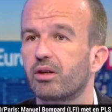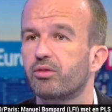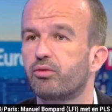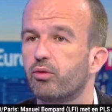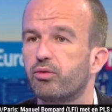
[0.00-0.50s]

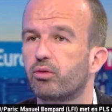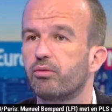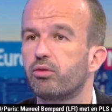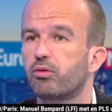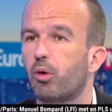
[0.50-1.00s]
euh, vous,
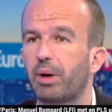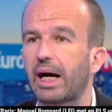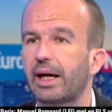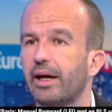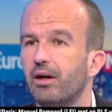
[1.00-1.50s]
vous,
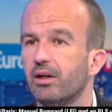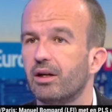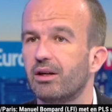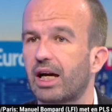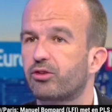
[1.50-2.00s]
comparez
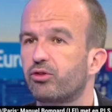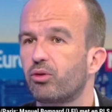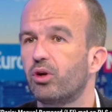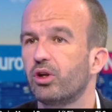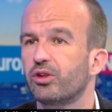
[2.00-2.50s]
euh,
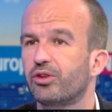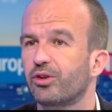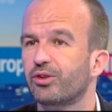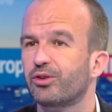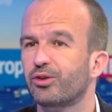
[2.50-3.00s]
l'action de,